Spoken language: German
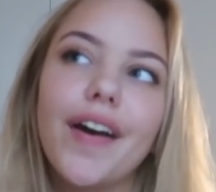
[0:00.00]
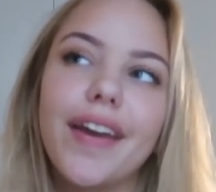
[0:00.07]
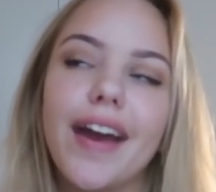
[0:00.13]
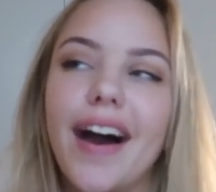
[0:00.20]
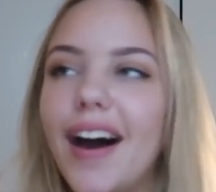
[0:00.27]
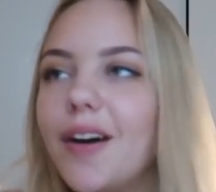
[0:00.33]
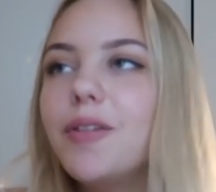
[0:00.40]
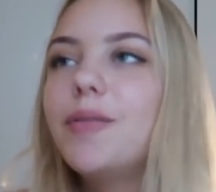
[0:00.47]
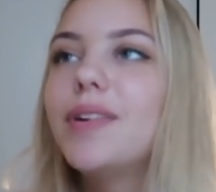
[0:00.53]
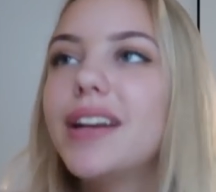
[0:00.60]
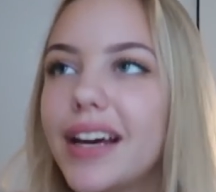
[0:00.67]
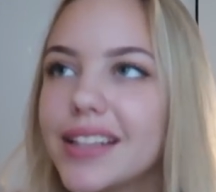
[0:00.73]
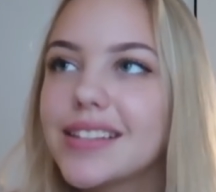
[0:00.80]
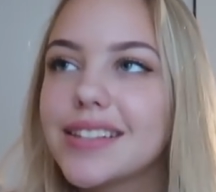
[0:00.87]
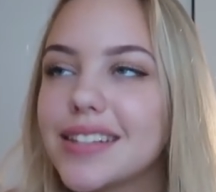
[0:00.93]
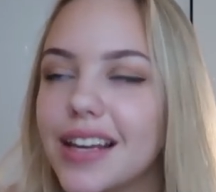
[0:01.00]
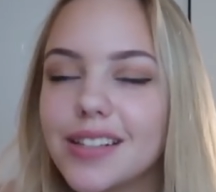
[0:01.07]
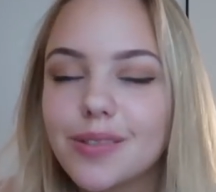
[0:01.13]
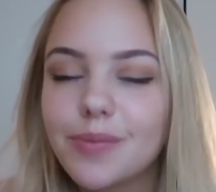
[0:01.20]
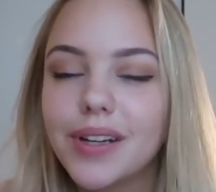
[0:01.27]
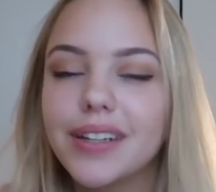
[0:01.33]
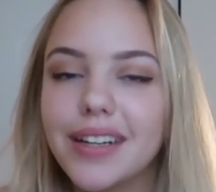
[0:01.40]
Ja, aber man hat's,
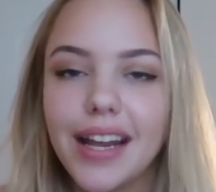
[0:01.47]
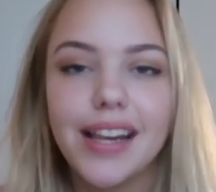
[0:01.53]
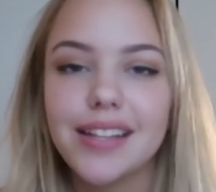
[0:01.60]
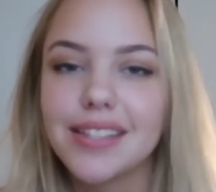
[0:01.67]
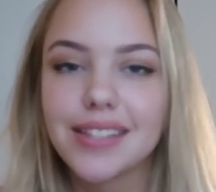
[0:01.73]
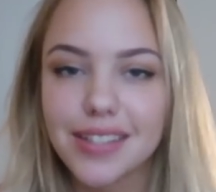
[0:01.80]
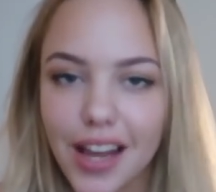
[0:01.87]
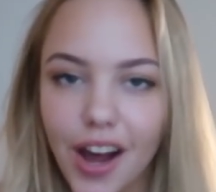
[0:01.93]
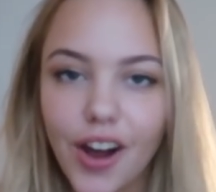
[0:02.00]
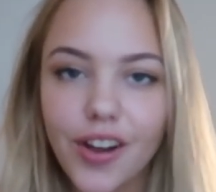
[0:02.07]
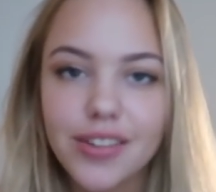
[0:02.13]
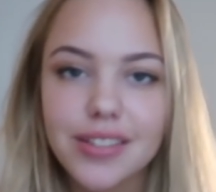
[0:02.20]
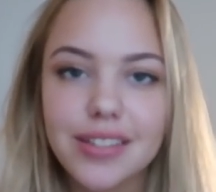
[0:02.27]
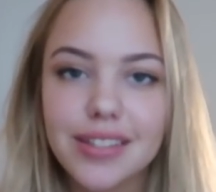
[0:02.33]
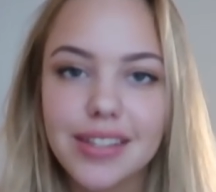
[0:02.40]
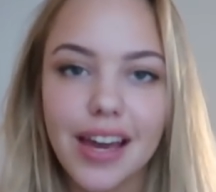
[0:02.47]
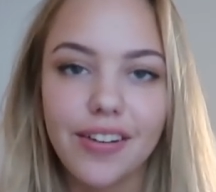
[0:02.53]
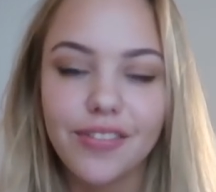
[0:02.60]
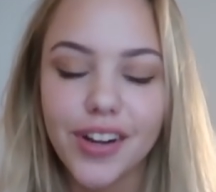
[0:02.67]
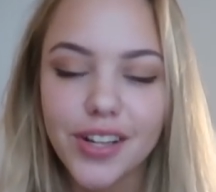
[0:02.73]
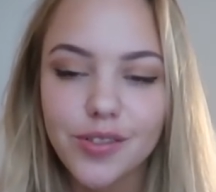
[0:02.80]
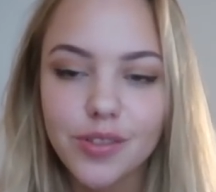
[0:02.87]
also man hält es aus, es ist
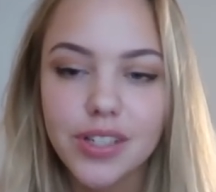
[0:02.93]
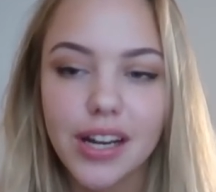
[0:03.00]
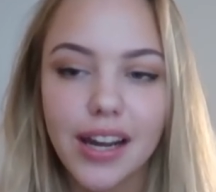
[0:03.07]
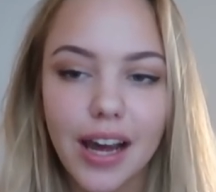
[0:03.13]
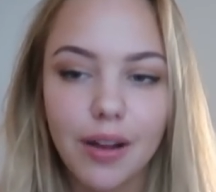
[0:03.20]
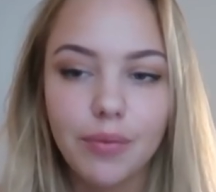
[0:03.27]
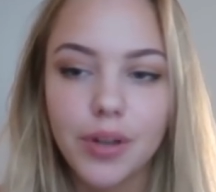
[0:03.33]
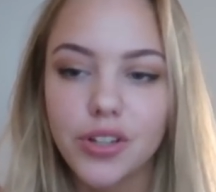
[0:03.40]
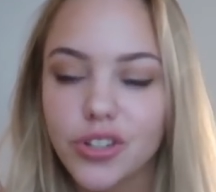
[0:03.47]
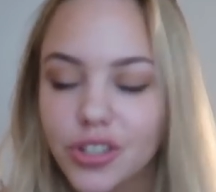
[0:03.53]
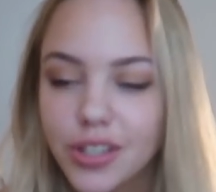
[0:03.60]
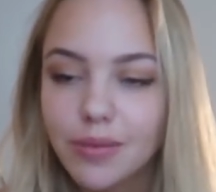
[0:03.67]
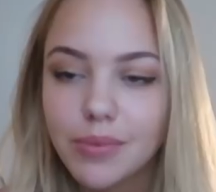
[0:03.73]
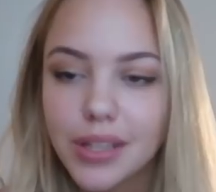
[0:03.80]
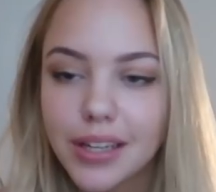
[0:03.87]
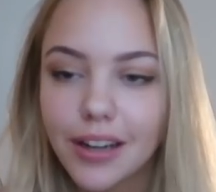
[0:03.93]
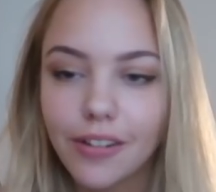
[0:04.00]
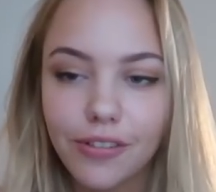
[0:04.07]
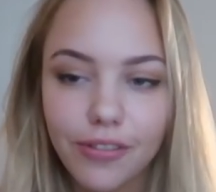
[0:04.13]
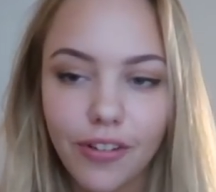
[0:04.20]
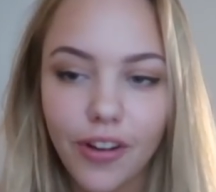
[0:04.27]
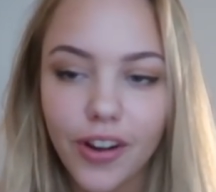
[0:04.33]
kein Weltuntergang, man stirbt nicht
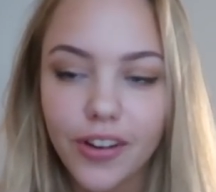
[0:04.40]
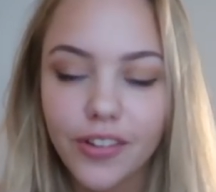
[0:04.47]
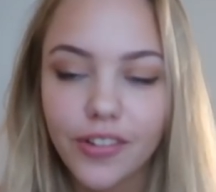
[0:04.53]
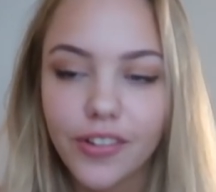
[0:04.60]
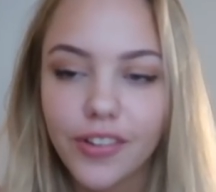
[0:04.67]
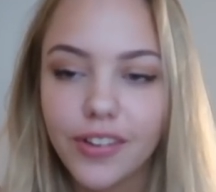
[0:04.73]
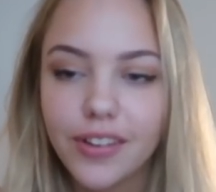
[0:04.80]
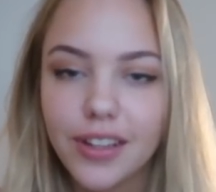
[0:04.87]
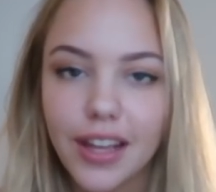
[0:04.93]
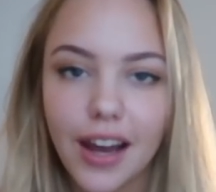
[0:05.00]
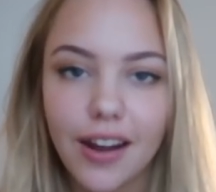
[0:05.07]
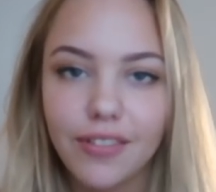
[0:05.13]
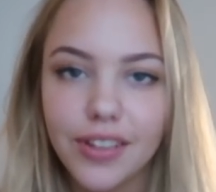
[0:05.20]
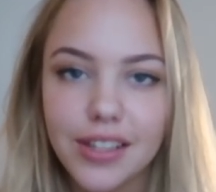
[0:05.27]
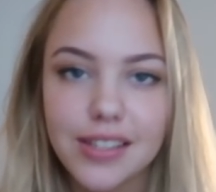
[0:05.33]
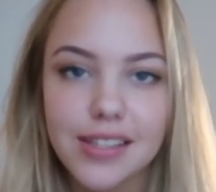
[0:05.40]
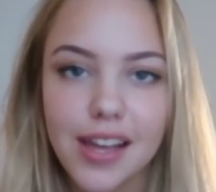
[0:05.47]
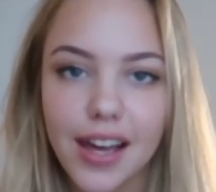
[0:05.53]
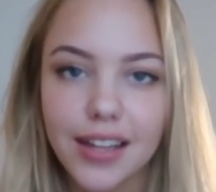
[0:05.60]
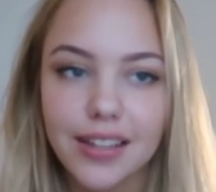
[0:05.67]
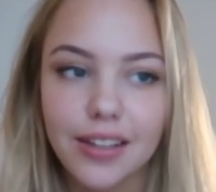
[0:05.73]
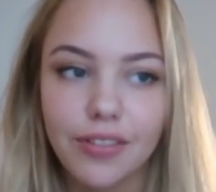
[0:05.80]
davon und ja, wie
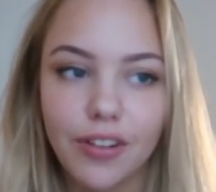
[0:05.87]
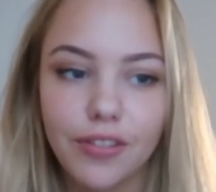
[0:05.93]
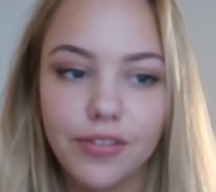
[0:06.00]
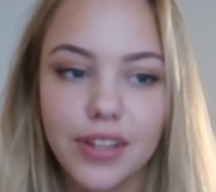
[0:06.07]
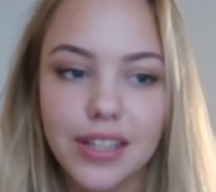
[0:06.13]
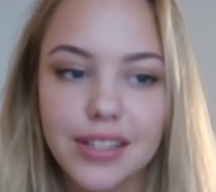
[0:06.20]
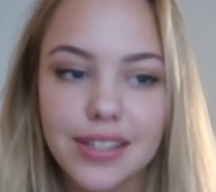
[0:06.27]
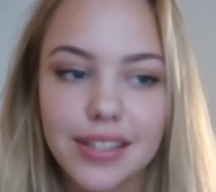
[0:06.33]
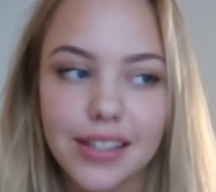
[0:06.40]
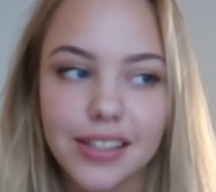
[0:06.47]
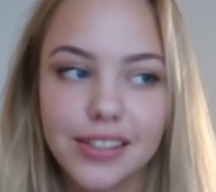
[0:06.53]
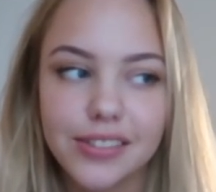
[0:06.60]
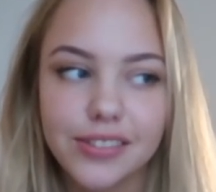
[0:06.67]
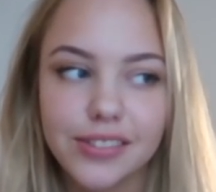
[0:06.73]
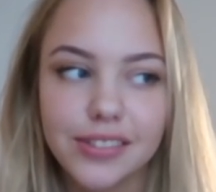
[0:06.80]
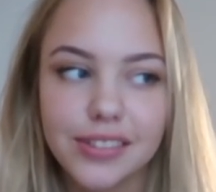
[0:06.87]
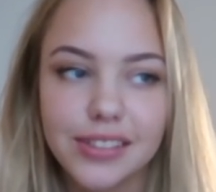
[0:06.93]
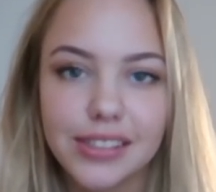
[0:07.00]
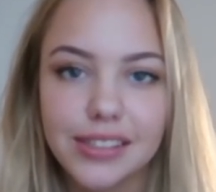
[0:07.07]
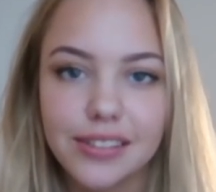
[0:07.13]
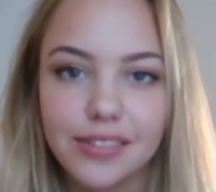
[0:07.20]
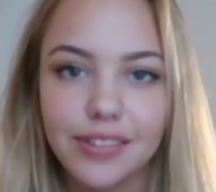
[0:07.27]
gesagt, ich war 14
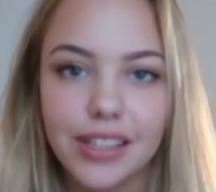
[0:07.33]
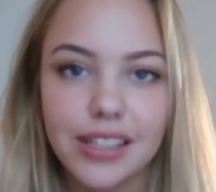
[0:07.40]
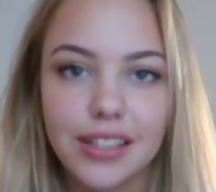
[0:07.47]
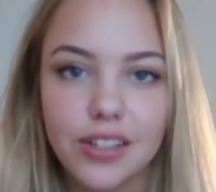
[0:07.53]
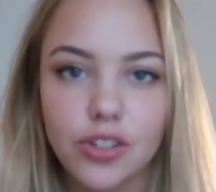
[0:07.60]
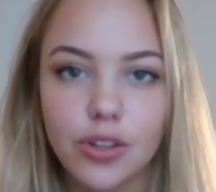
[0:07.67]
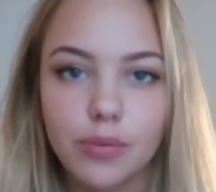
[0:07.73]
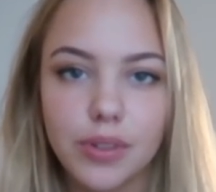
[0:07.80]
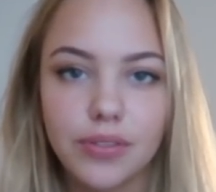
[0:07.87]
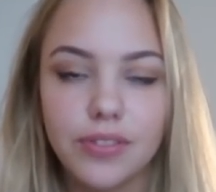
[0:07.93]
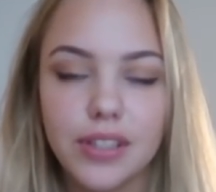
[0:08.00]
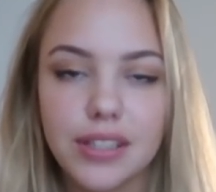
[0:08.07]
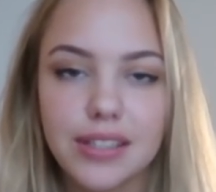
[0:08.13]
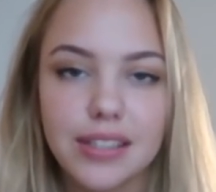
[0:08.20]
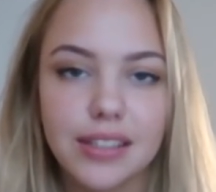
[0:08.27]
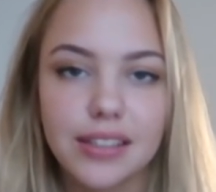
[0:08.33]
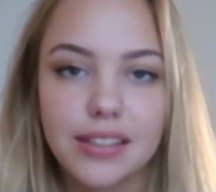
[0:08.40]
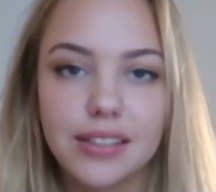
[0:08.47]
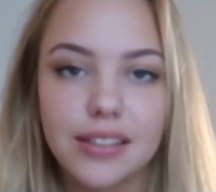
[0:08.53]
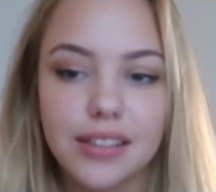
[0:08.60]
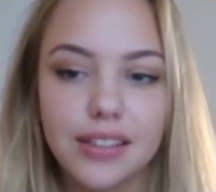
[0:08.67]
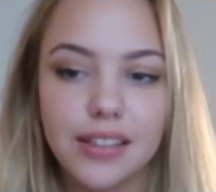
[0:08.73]
und wenn ich das schon mit
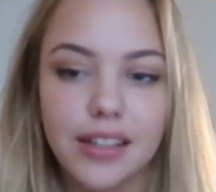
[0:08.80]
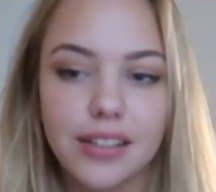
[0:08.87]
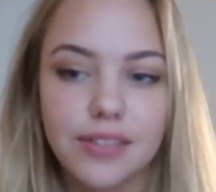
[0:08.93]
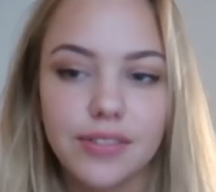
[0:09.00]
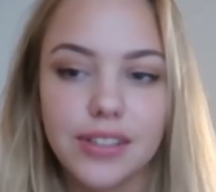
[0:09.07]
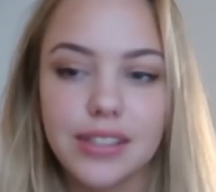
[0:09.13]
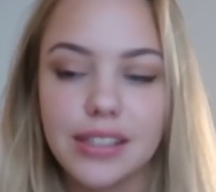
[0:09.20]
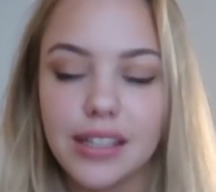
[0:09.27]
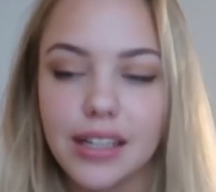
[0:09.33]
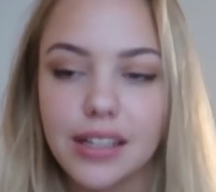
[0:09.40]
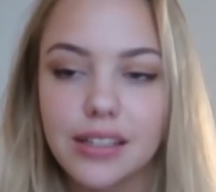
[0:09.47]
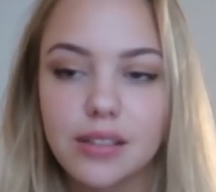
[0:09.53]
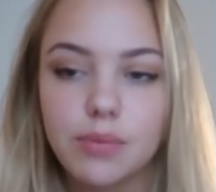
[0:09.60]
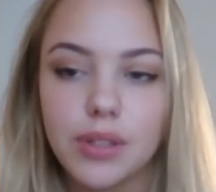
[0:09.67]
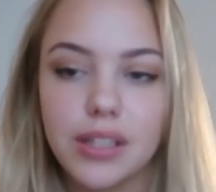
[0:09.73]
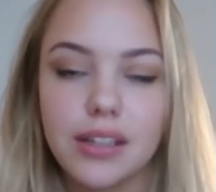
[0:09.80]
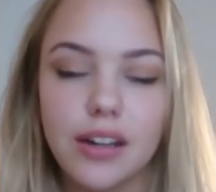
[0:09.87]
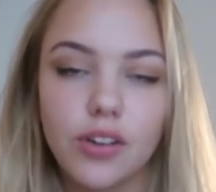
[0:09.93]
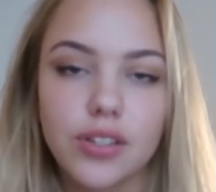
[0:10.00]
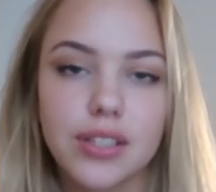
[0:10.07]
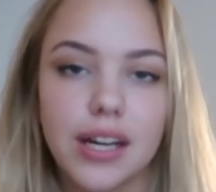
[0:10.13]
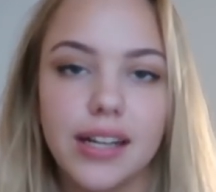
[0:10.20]
14 äh, als 14-jähriges Mädchen
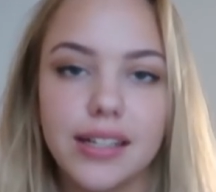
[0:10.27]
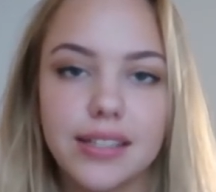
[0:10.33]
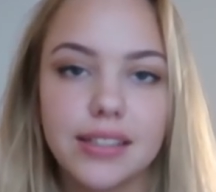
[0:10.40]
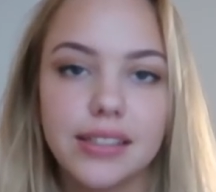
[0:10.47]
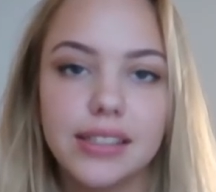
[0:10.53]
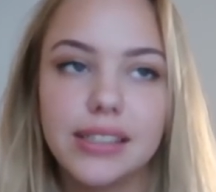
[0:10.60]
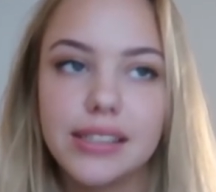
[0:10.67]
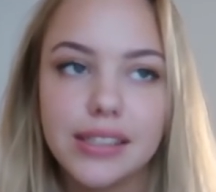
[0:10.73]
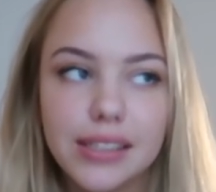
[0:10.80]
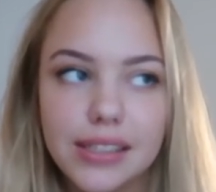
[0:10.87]
aushalte,